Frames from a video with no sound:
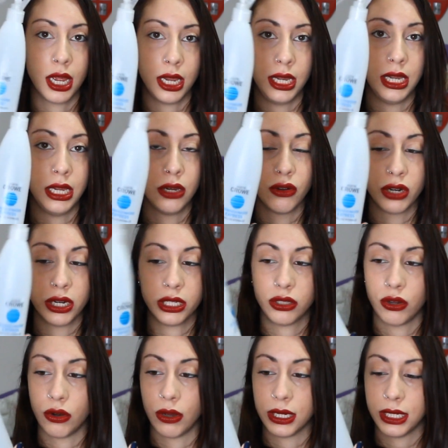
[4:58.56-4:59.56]
y con
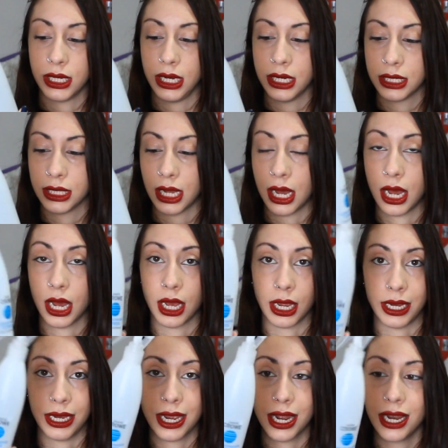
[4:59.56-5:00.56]
esto no, así que está
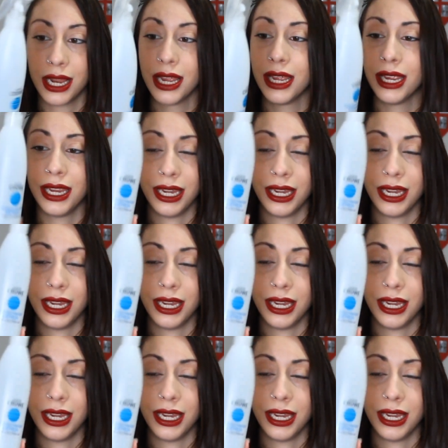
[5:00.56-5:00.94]
genial